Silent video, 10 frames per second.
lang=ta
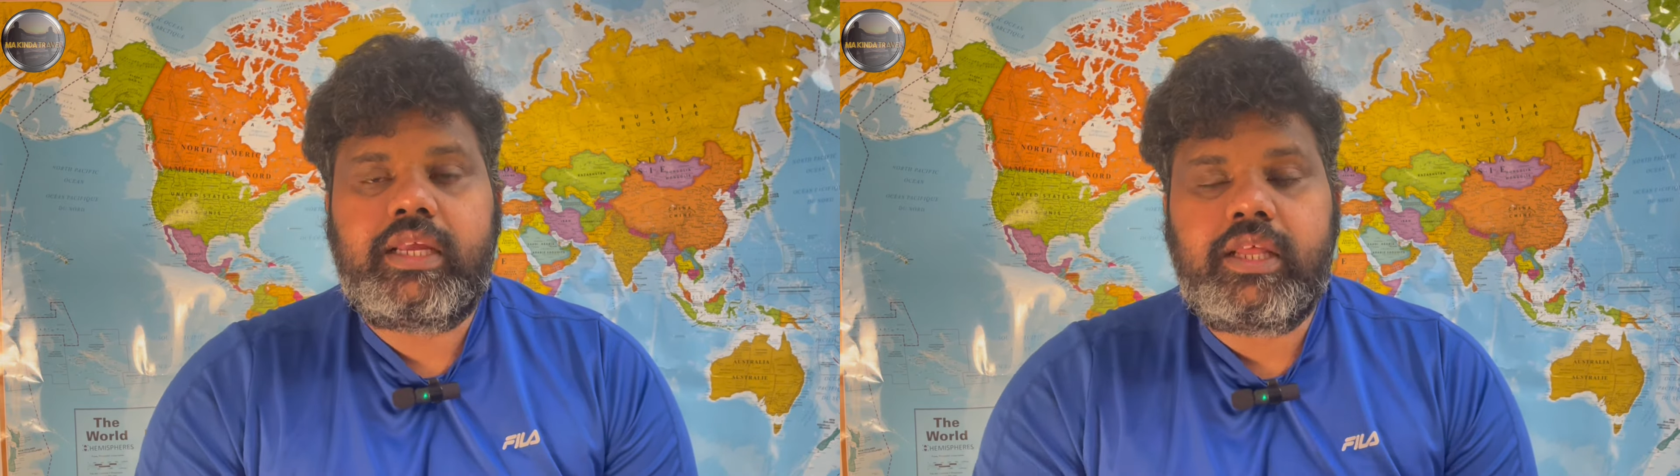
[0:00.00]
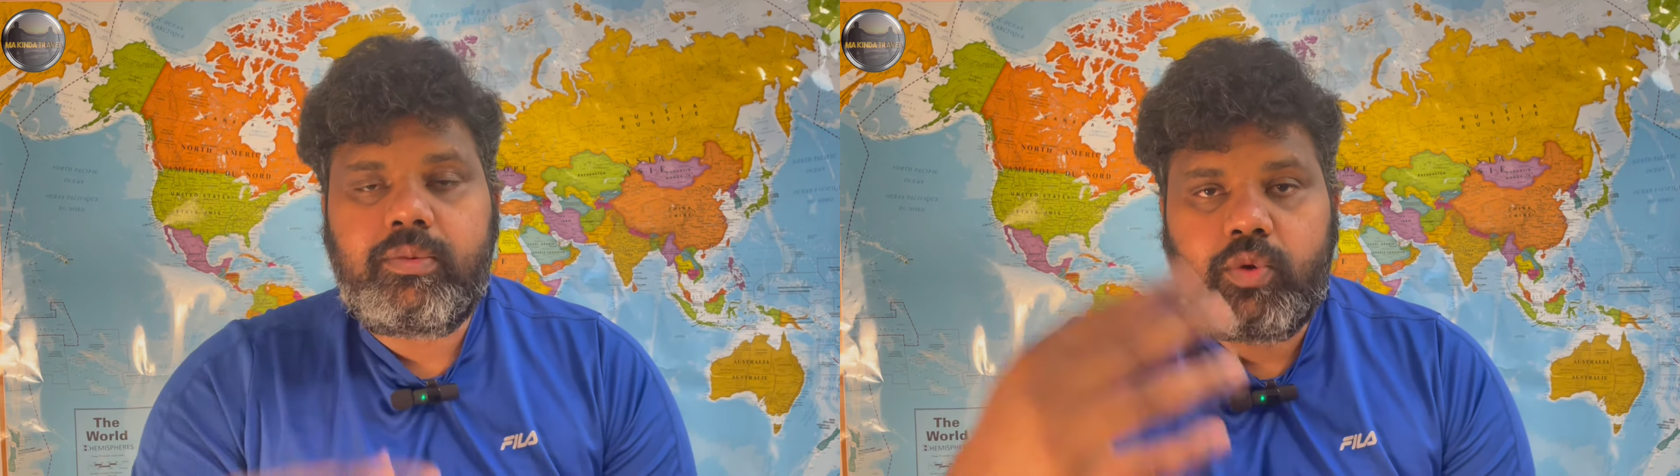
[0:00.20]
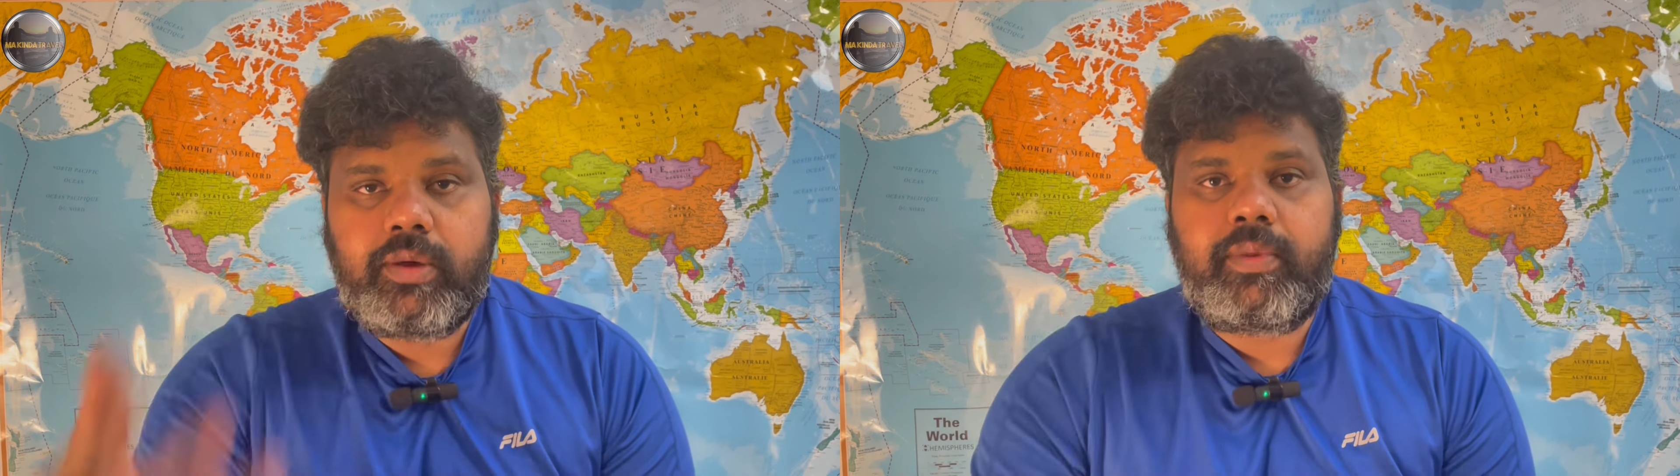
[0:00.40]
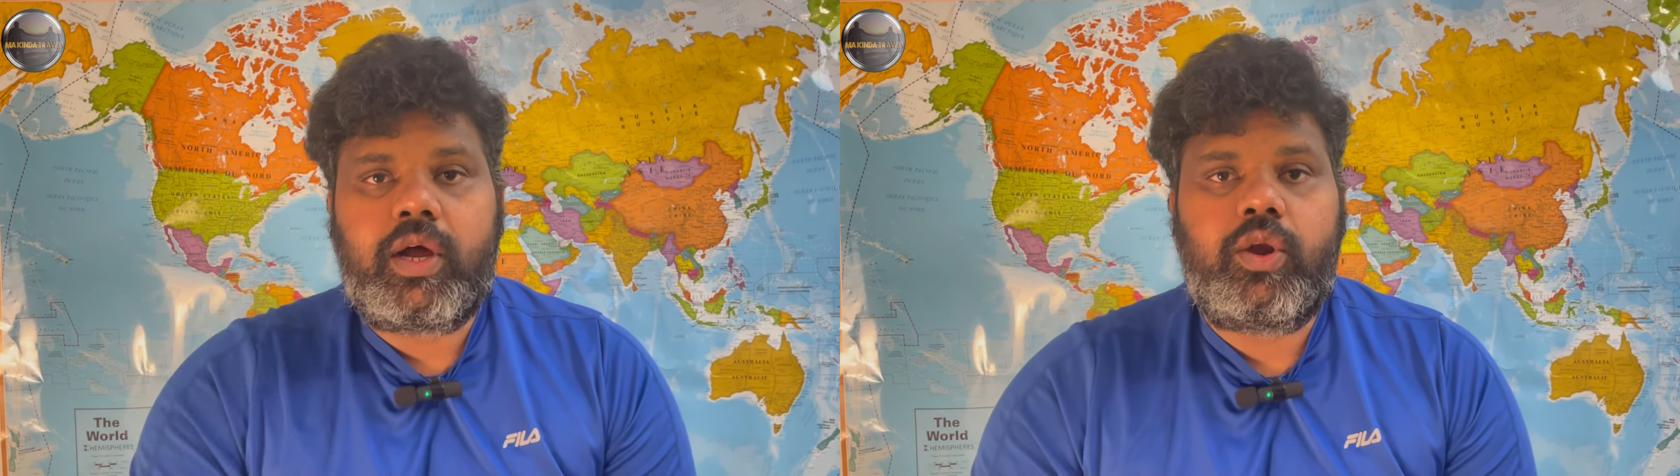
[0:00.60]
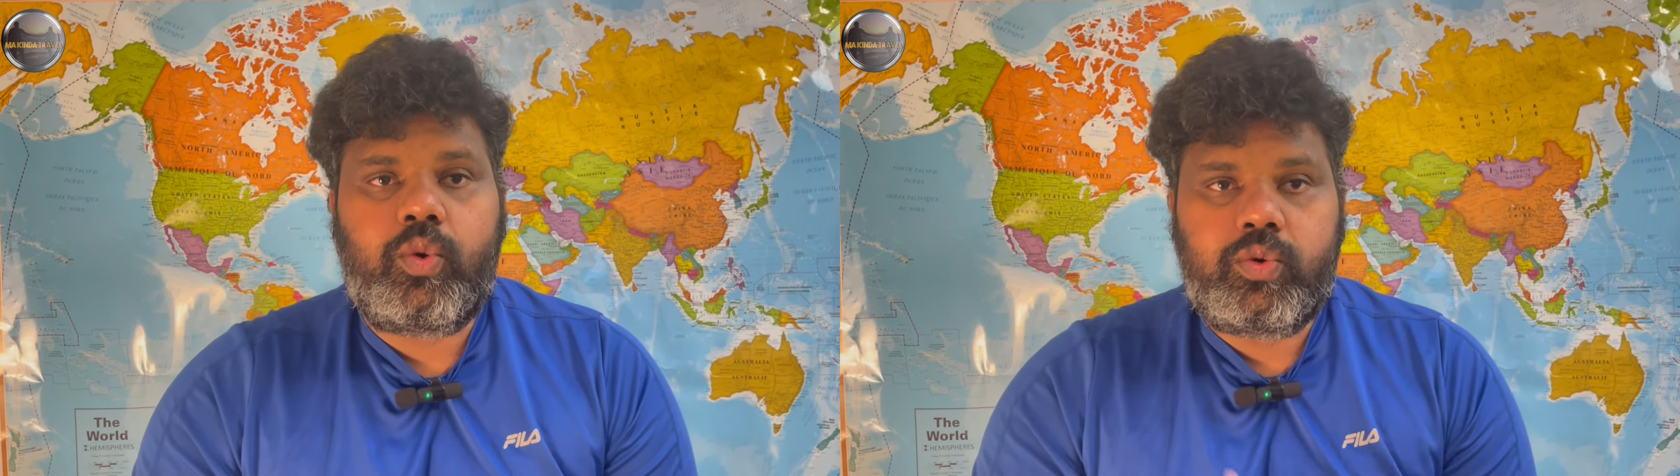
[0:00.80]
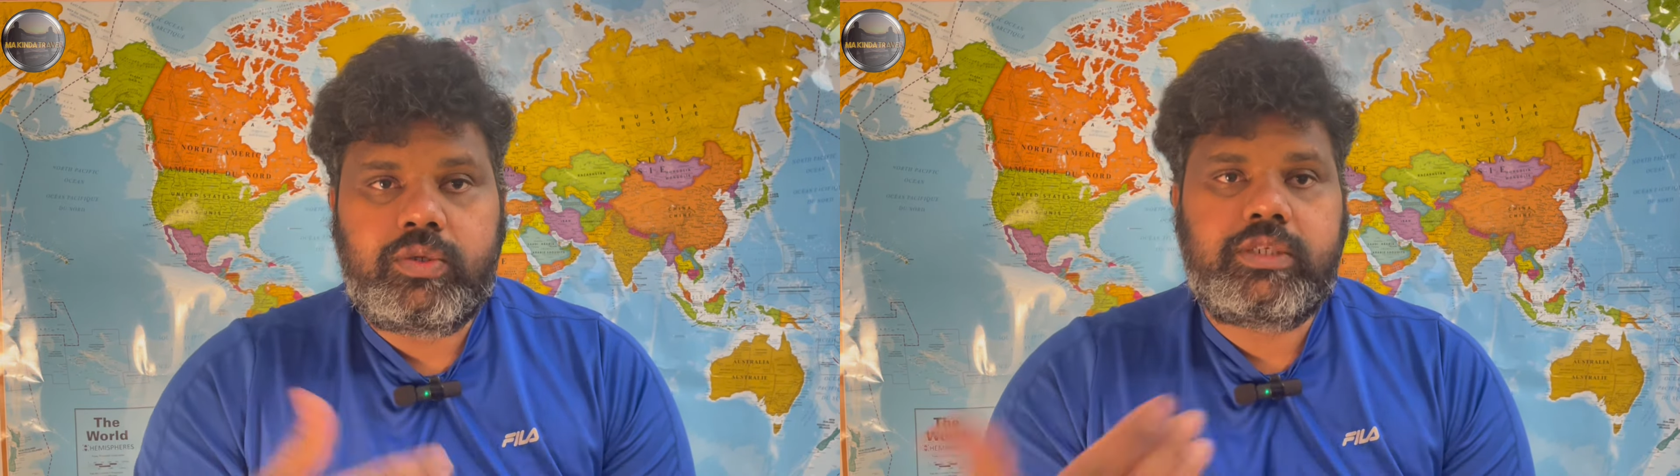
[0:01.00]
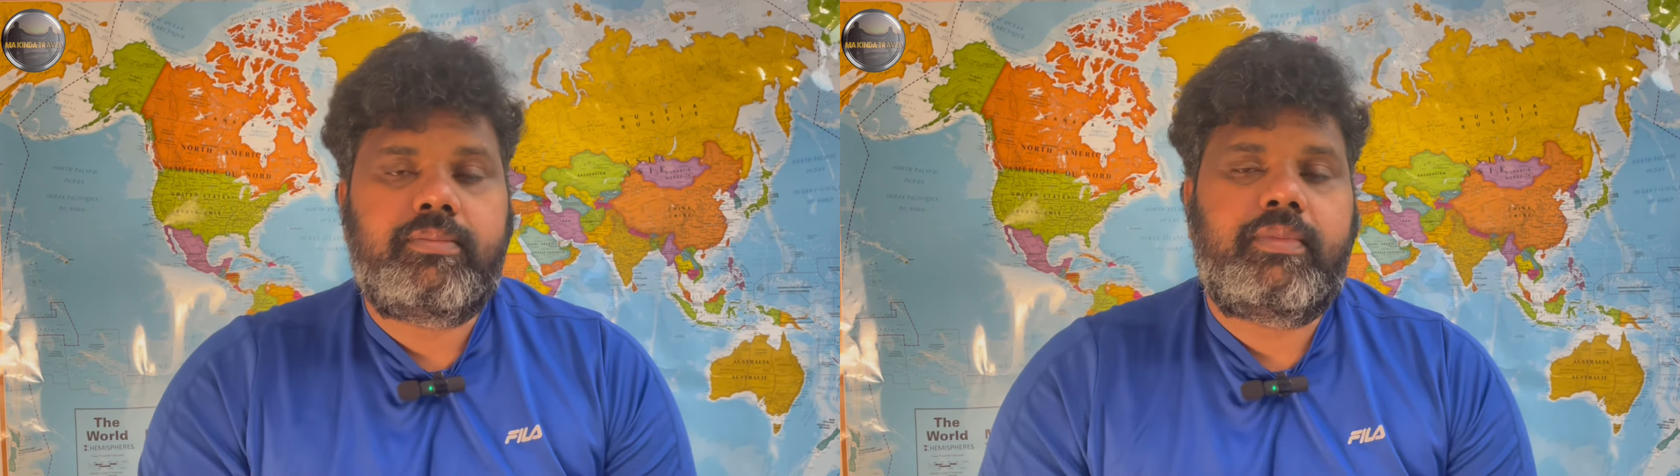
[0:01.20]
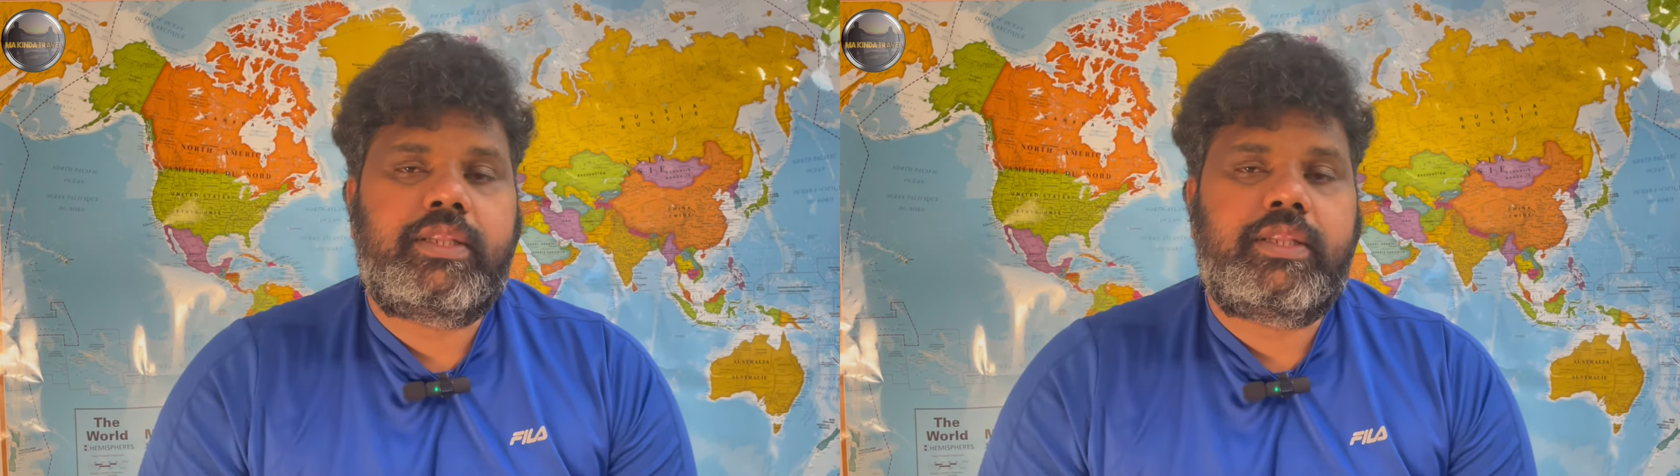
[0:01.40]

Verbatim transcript: இதன் மூலயமா லோன்ஸ்